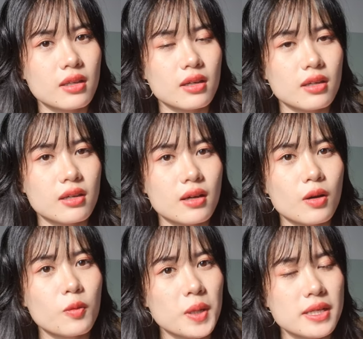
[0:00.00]
thì
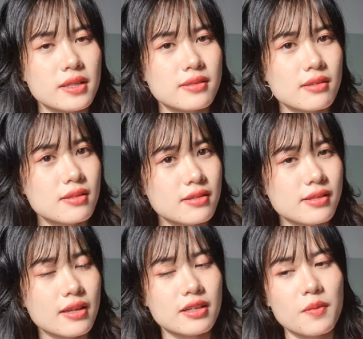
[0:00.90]
uh, hôm nay trang sẽ chia
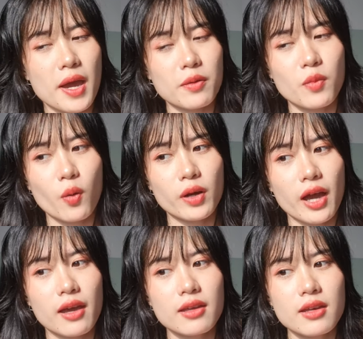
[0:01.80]
sẻ cho các bạn một
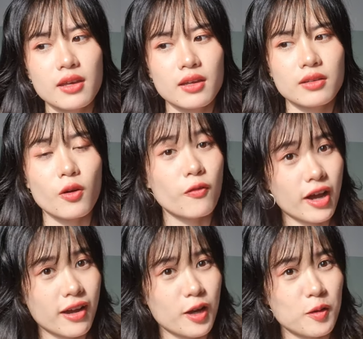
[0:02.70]
cái đồ
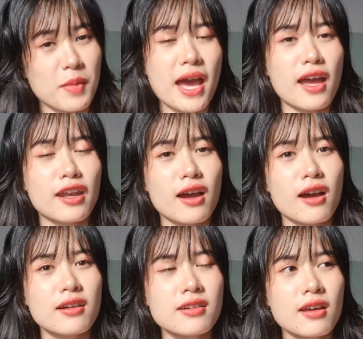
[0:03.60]
vật mà
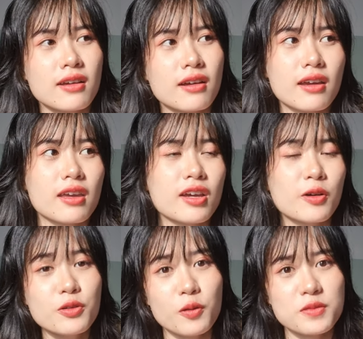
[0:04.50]
nó cực kỳ
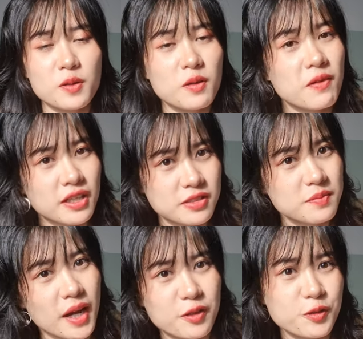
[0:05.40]
hữu dụng cho cái việc rửa mặt